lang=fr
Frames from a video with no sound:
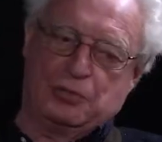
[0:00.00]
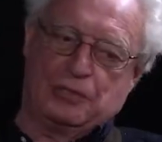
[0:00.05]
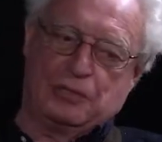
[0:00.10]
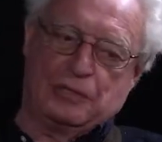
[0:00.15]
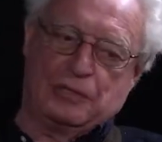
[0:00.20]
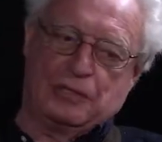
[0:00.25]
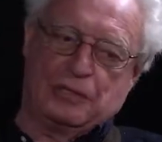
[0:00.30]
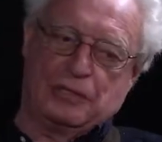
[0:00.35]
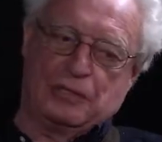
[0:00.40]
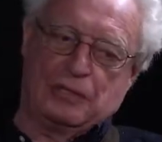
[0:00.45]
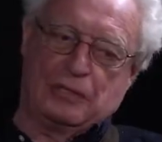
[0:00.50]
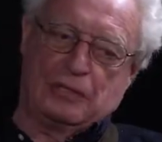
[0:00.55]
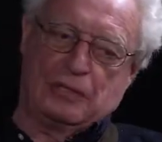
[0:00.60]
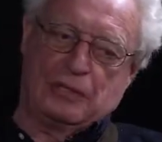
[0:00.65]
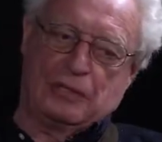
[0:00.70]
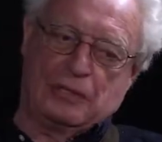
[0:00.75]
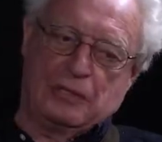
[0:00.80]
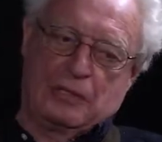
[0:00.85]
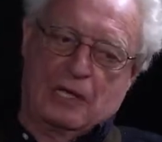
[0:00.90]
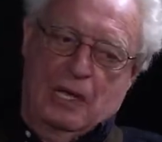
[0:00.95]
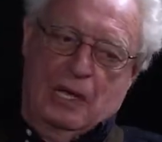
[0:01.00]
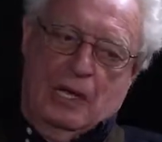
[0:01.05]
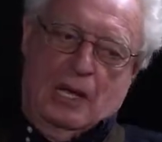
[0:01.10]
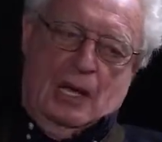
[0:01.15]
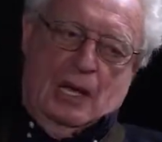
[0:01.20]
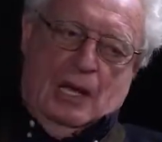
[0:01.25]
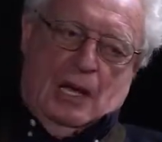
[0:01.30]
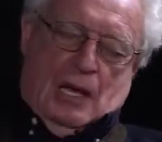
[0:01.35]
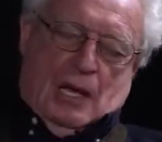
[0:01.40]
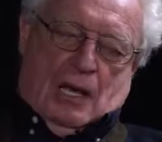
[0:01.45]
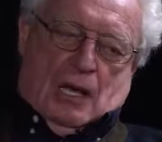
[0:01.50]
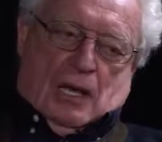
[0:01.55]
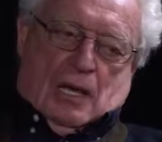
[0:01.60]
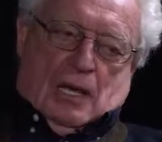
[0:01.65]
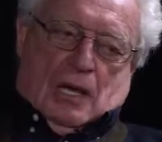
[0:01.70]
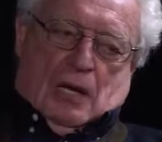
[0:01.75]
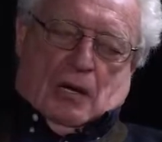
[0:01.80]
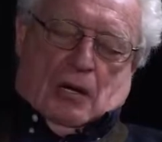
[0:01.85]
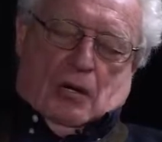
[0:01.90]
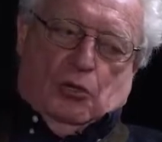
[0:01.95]
euh, le
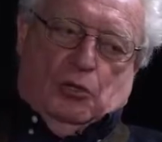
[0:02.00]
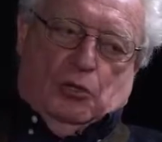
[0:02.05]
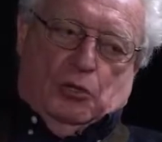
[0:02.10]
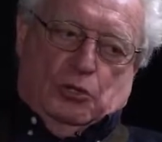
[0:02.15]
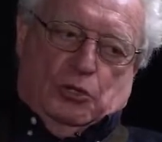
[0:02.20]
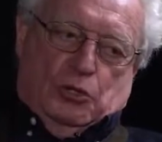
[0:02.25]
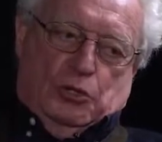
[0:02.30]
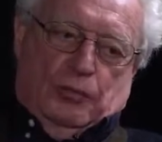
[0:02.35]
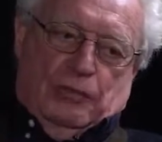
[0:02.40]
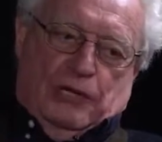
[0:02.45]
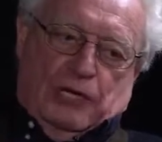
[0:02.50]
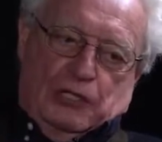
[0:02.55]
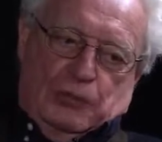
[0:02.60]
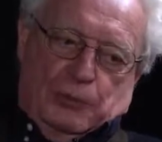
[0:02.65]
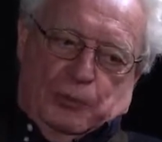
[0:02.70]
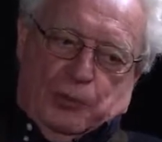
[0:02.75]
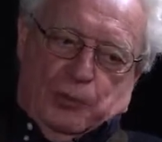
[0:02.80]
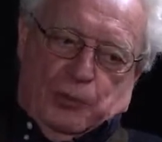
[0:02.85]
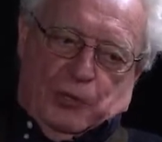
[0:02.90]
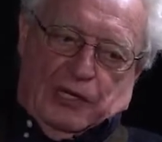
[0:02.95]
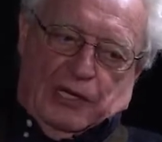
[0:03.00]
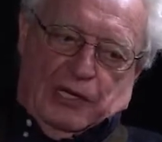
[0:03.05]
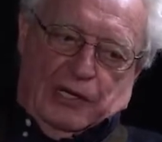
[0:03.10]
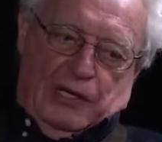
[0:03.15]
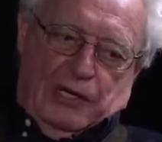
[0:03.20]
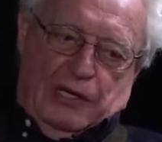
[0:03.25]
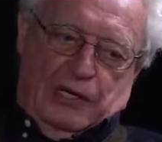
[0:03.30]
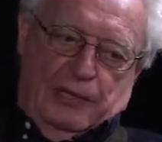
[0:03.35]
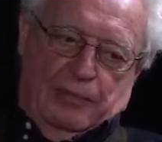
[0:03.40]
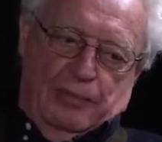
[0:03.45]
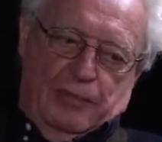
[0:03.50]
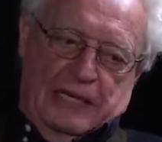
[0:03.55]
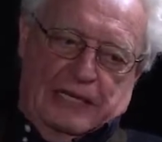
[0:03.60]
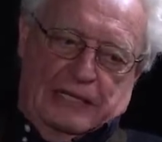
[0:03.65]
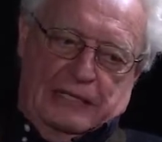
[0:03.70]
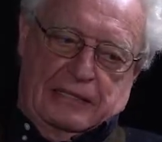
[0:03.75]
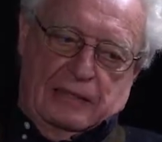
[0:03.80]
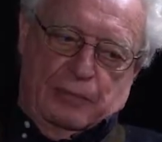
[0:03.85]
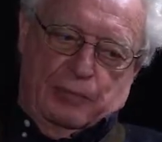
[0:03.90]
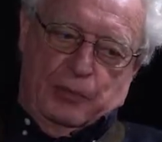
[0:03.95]
le taux de chômage pour les,
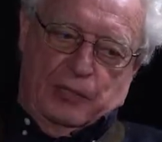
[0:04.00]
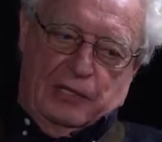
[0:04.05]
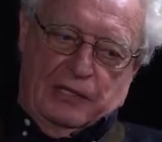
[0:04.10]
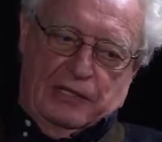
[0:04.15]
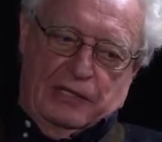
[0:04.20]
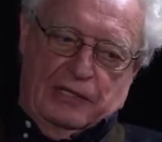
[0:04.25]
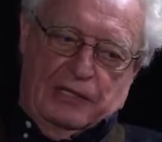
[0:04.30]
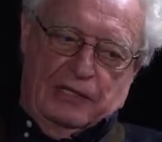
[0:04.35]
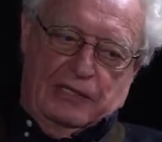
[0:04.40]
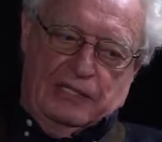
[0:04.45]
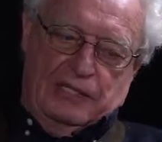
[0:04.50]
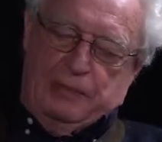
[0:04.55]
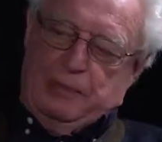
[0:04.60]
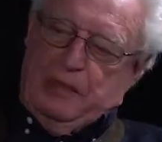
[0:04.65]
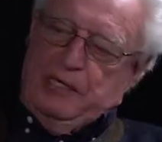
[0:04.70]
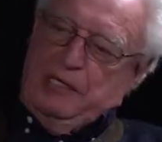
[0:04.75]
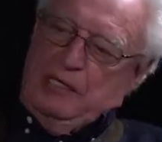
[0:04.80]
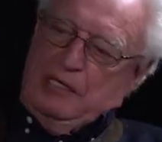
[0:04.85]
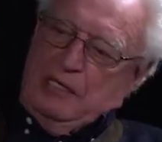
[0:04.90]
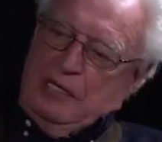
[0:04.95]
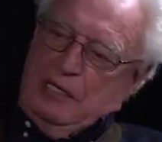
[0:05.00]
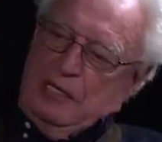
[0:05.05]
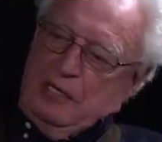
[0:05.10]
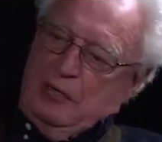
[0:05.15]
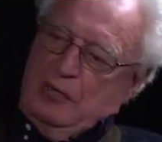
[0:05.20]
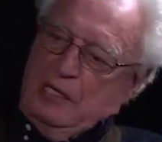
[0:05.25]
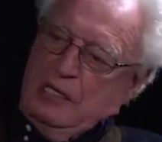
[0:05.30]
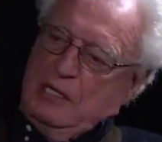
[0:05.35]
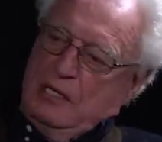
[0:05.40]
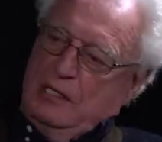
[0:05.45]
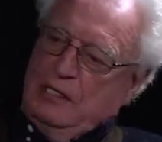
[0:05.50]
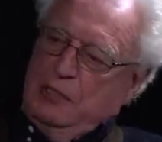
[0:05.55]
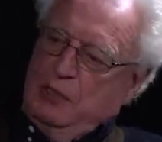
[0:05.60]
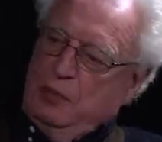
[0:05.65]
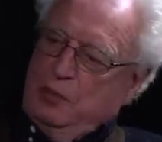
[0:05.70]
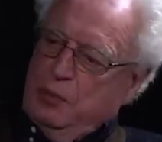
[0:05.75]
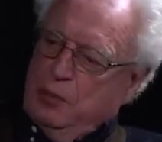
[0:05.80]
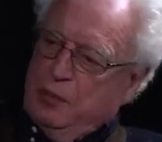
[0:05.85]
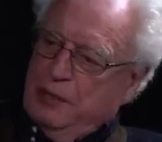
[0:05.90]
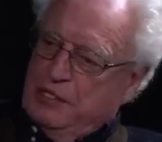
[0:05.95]
pour les hispaniques et les noirs était
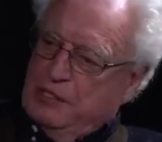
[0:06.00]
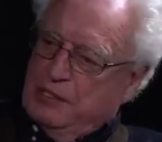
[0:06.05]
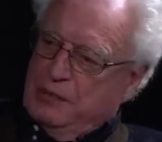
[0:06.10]
au plus bas